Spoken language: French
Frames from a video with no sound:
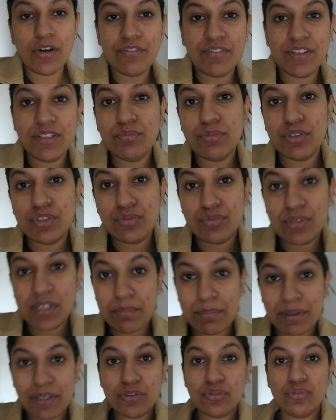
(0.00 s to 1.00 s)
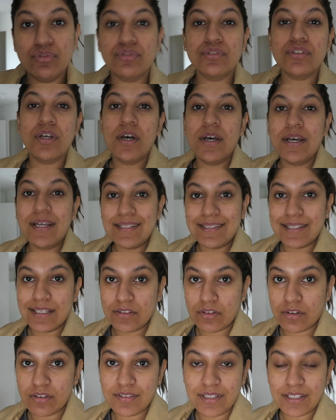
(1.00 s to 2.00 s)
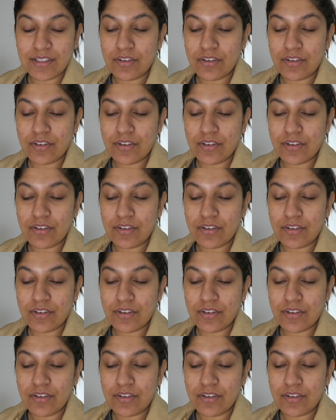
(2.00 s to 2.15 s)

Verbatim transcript: En fait, moi, je voulais pas juste d'un transat